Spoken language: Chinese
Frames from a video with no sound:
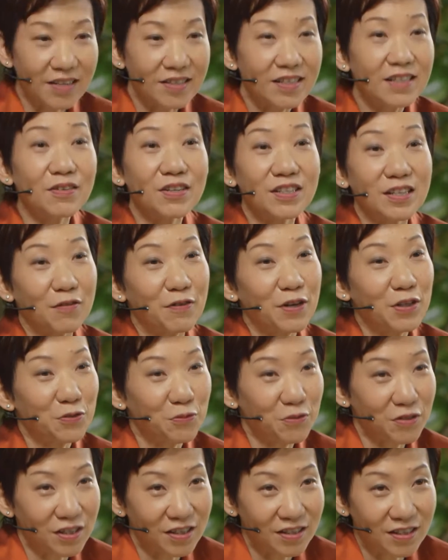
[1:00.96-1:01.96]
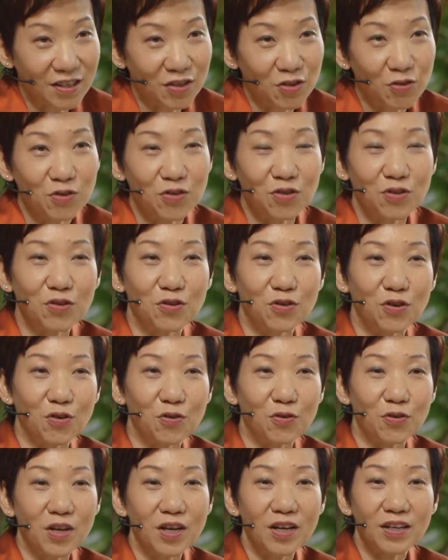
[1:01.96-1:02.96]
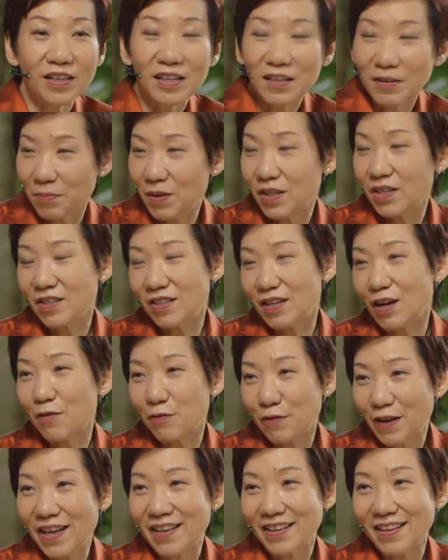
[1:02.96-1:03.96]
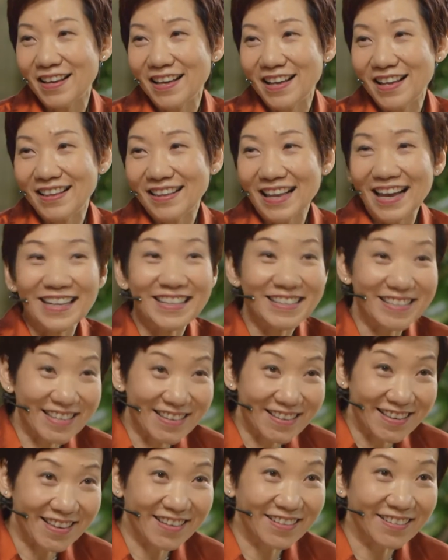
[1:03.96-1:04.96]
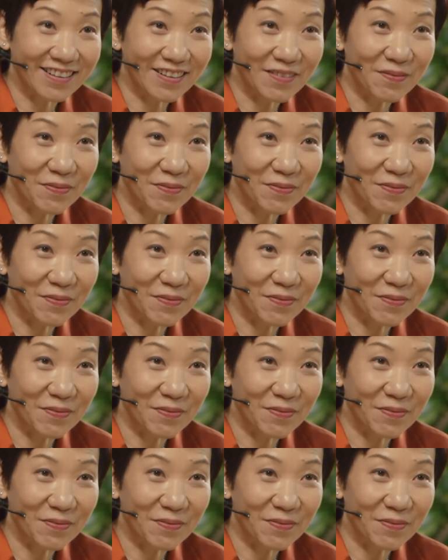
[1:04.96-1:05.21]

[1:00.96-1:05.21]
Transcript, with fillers: 那新的小贩中心呢，就是由个别的小贩。来经营